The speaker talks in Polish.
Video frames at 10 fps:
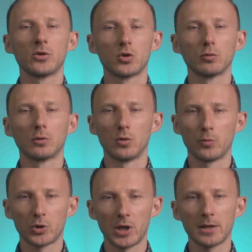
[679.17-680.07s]
żółty lub
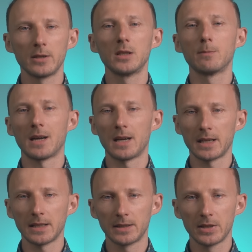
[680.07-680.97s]
szary i ma
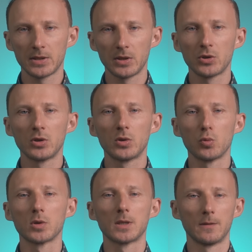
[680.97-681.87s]
charakterystyczny
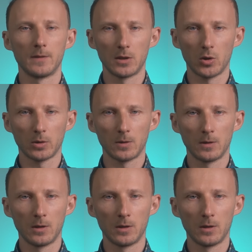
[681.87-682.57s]
tłusty wygląd.